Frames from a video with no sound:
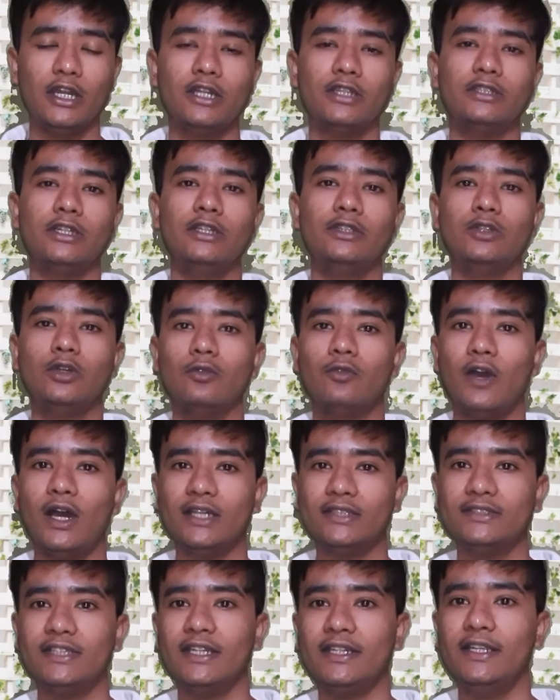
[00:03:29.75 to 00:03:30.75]
दरअसल जो
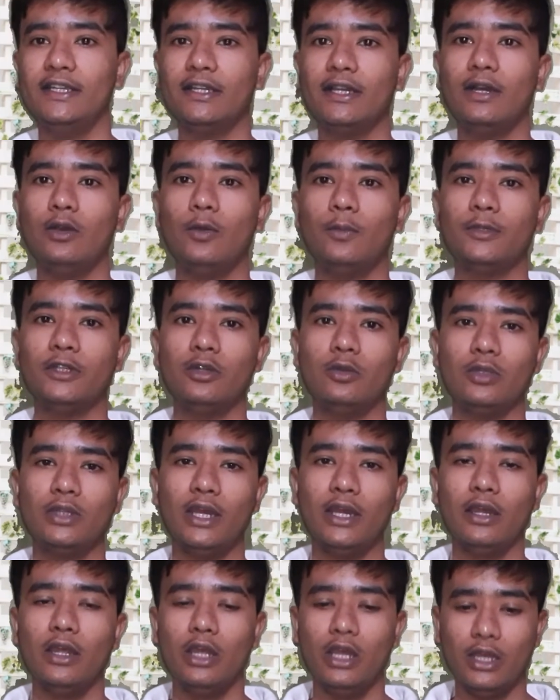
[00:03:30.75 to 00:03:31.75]
फास्ट चार्जिंग का ऑप्शन
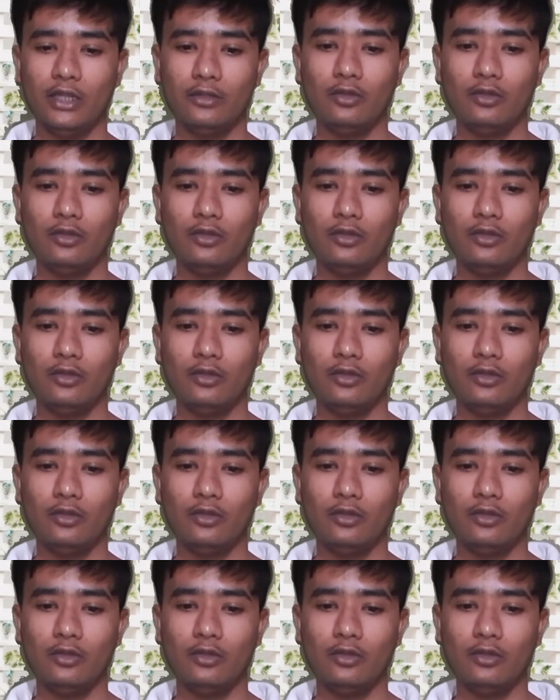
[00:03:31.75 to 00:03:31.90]
होता है